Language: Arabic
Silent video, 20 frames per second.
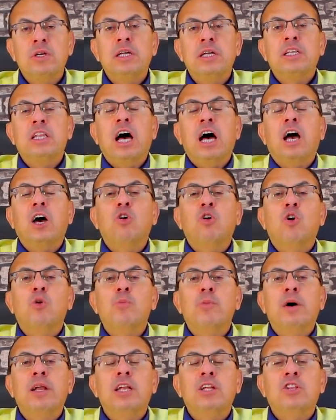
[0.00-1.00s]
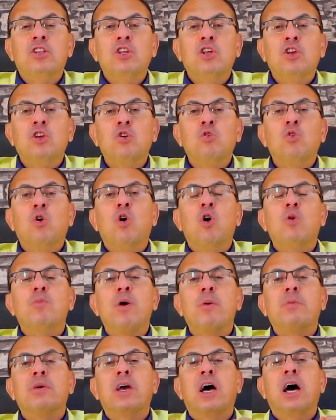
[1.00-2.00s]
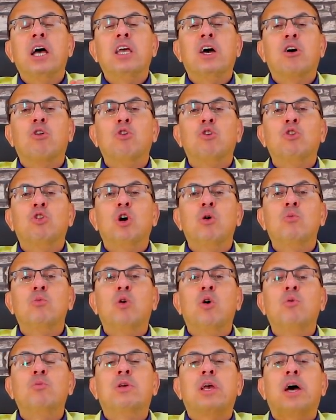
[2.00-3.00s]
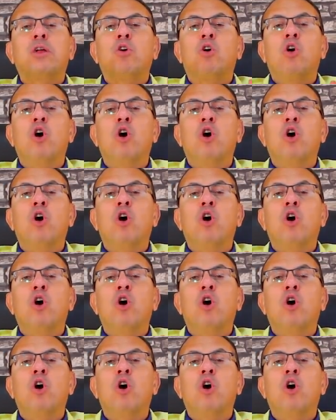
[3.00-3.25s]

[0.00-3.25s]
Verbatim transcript: دخلوا هما الاثنين جوه وهم بيغيروا هدومهم كانوا